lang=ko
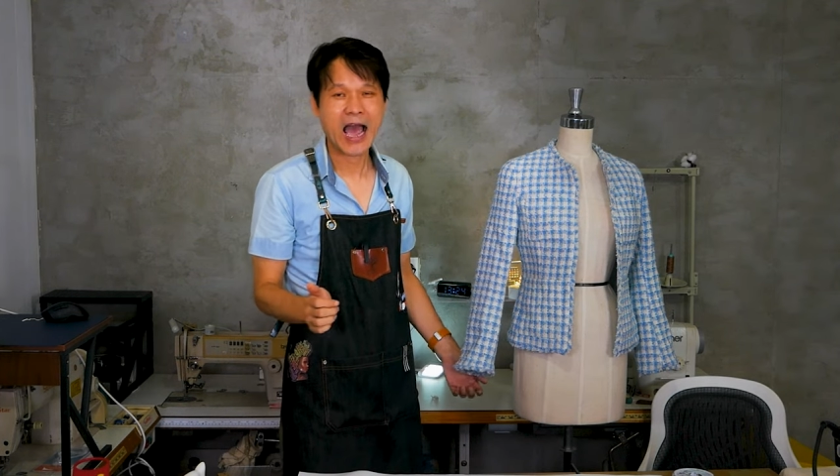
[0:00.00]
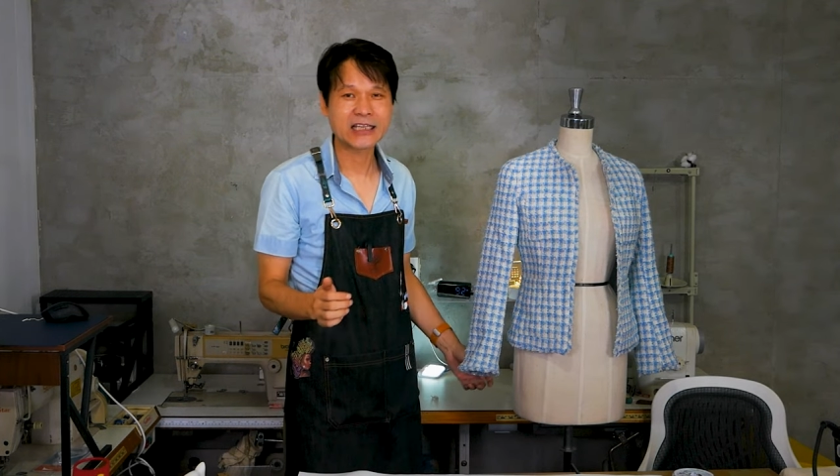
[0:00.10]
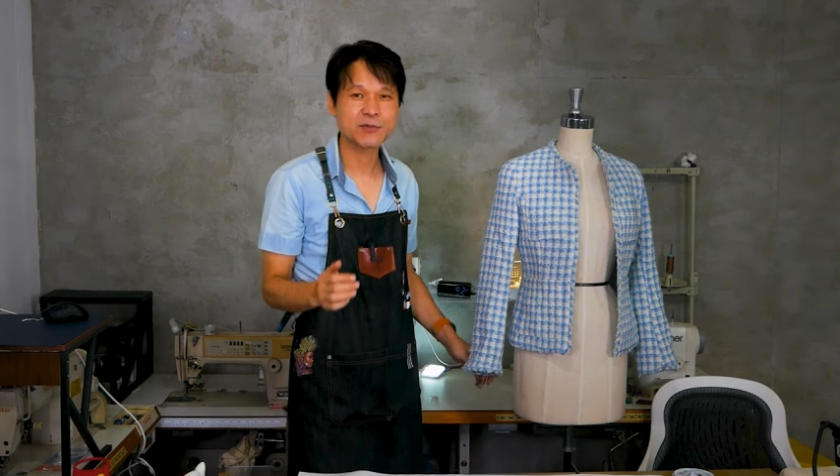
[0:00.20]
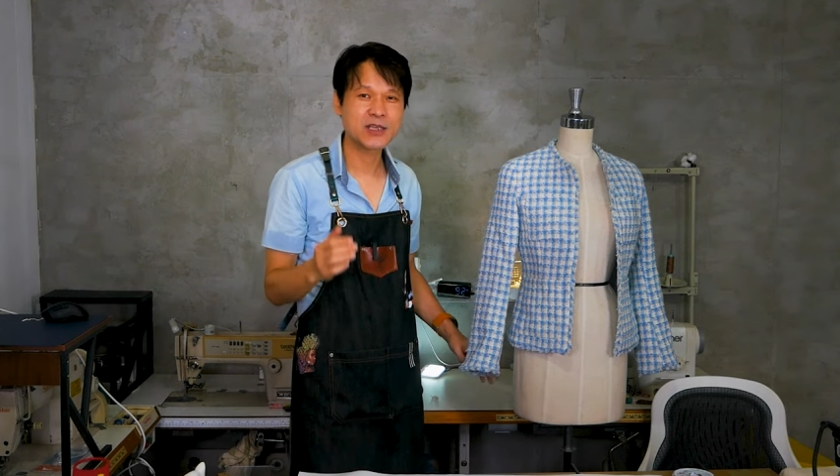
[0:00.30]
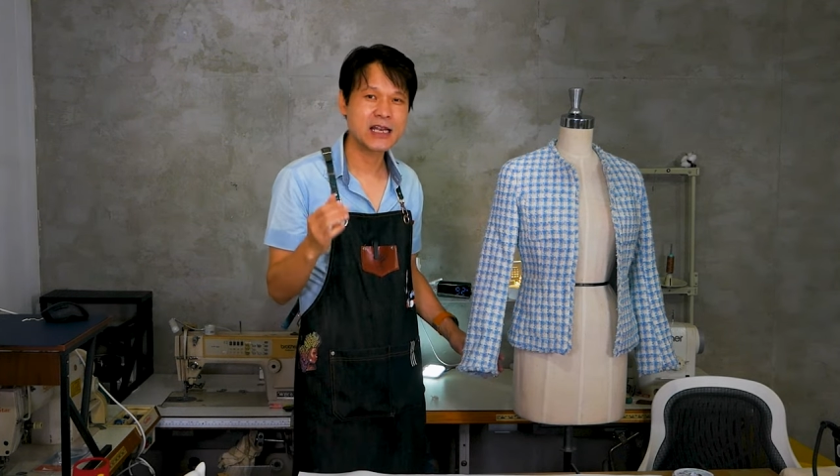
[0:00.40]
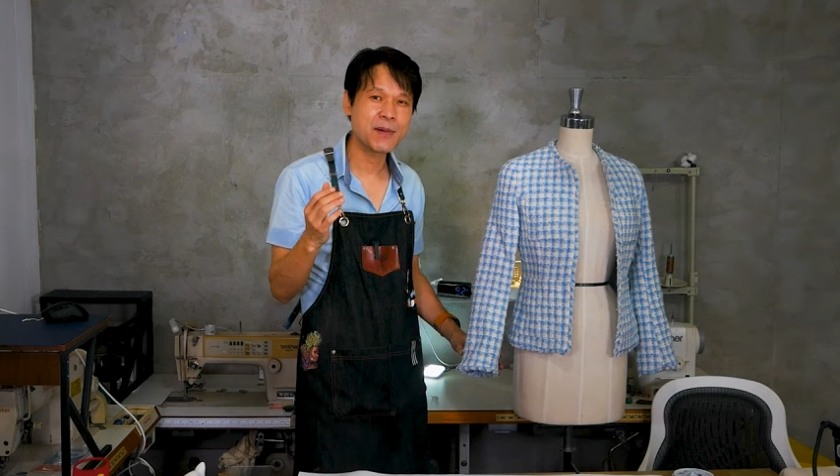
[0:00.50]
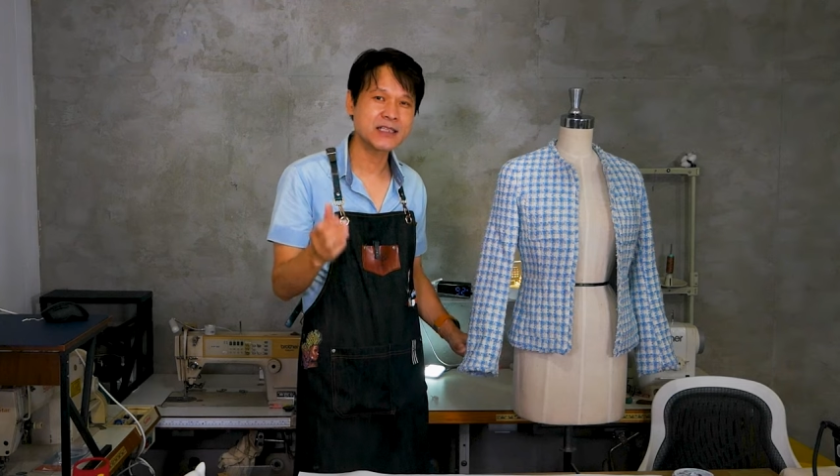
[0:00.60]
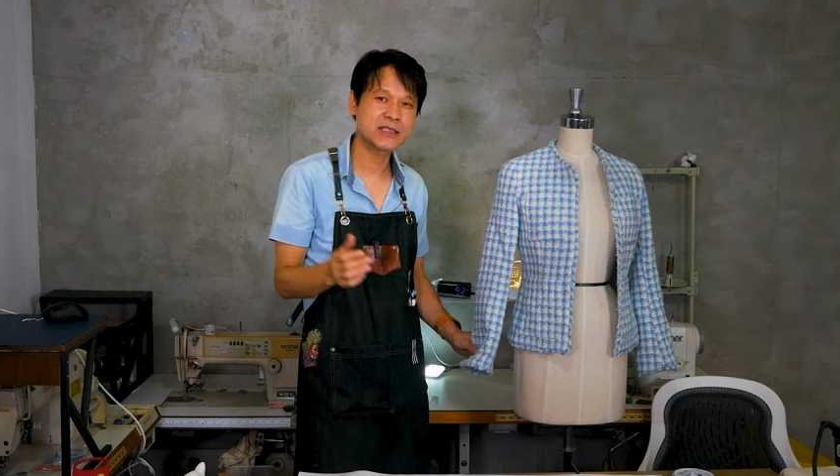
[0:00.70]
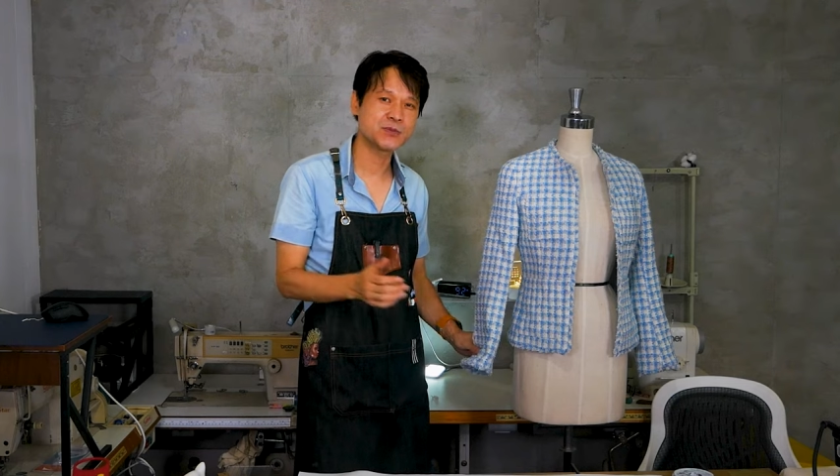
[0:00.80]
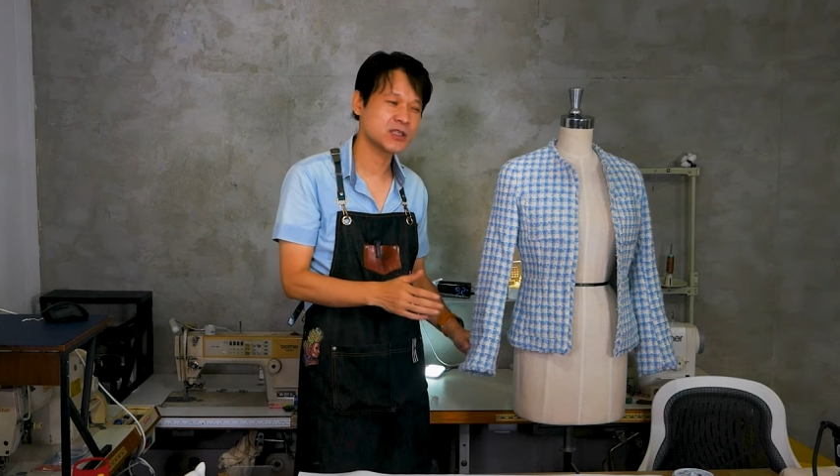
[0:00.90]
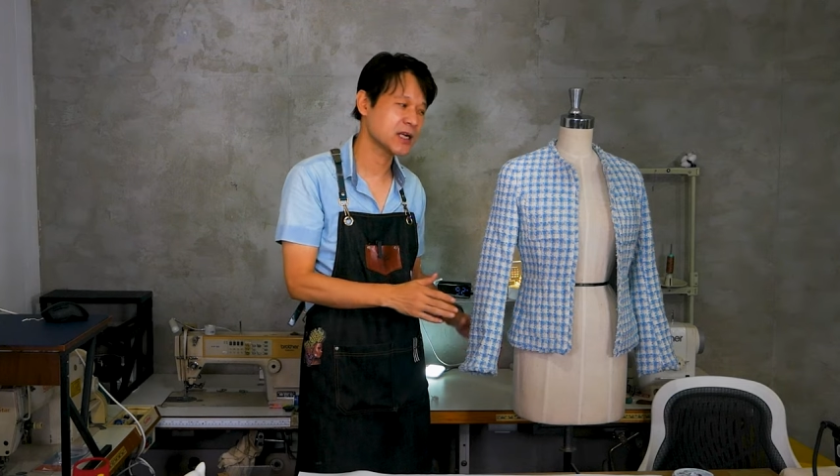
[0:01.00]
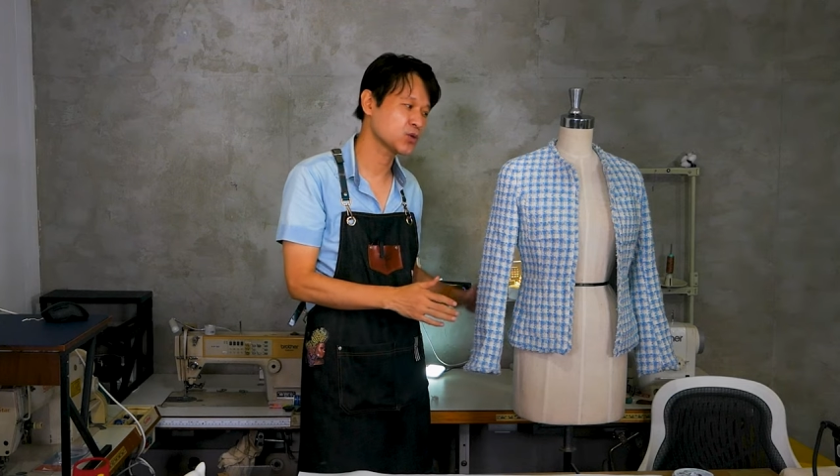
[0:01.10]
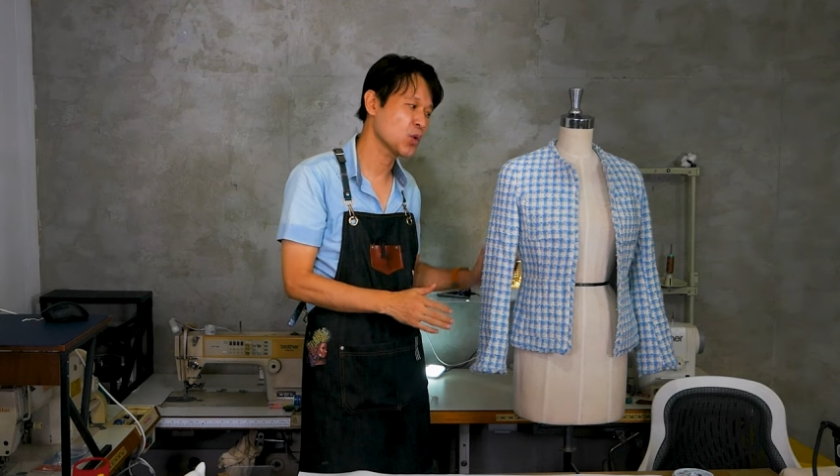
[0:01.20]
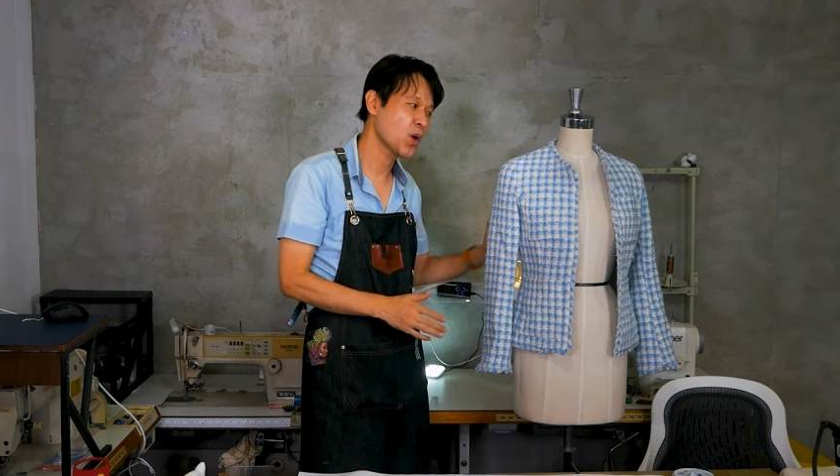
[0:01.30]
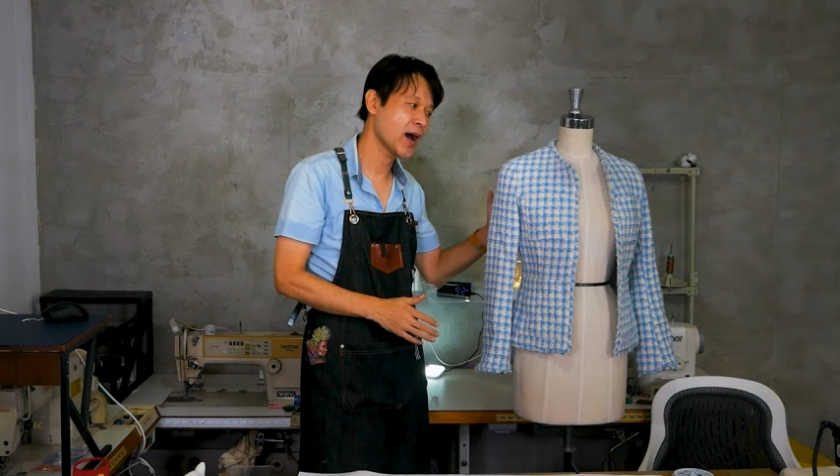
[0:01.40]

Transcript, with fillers: 아니면 일반 심지라도